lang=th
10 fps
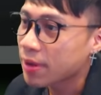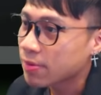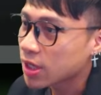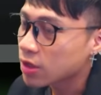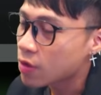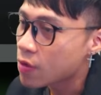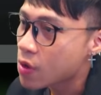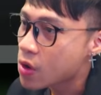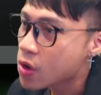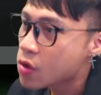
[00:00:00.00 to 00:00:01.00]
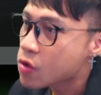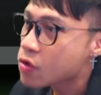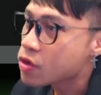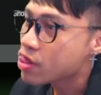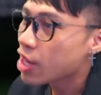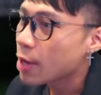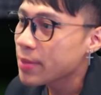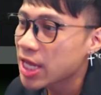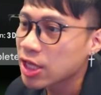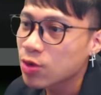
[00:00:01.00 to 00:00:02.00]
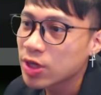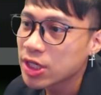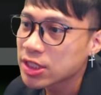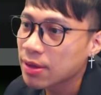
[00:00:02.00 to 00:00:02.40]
ครับเรตโต้แล้วก็มีอีกตัวหนึ่งใช่